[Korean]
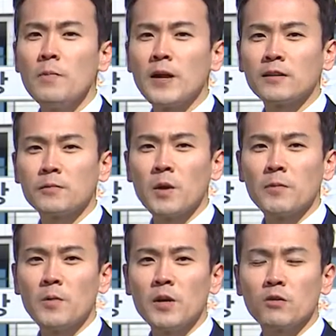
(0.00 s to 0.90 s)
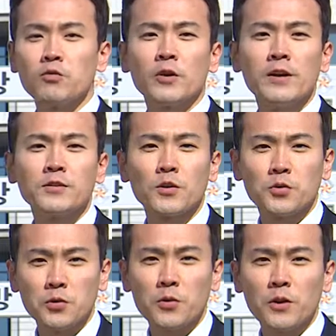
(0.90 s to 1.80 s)
5.18 특별법이
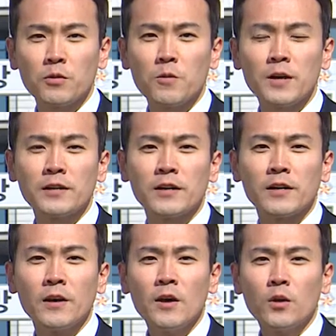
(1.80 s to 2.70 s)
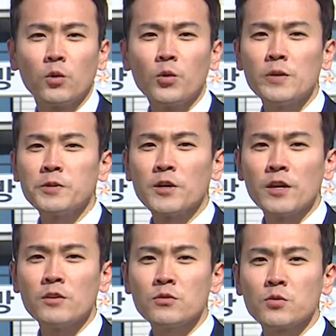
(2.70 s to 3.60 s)
국회에서 조속히 통과돼
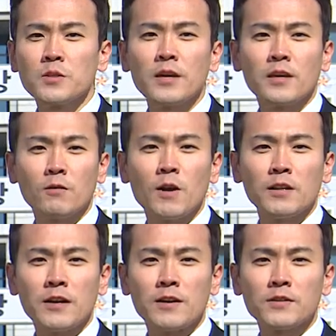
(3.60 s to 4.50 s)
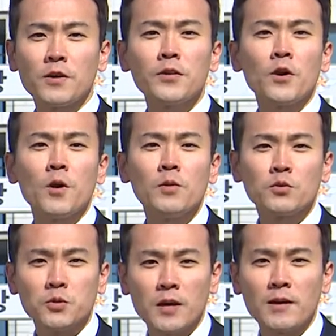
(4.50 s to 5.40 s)
독립적인 조사기관에
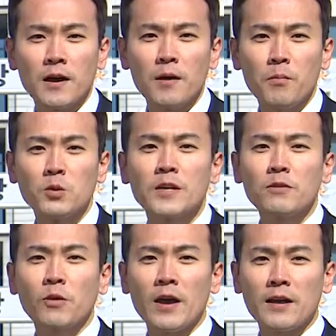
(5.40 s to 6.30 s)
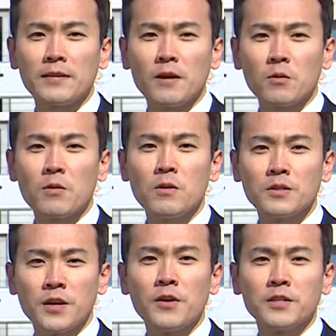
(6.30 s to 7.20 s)
성역 없는 조사가 보장돼야
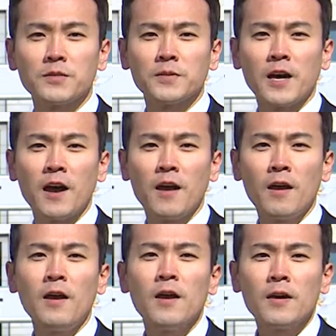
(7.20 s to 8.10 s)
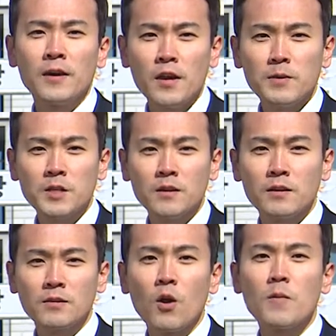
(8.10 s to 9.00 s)
한다고 제언했습니다.
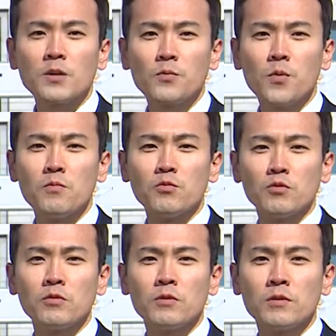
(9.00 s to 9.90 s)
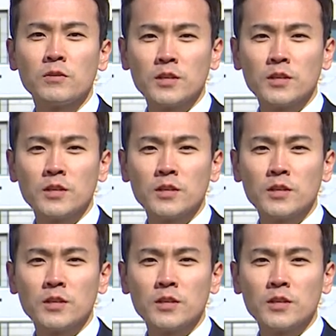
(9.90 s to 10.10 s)
KBC 서울방송본부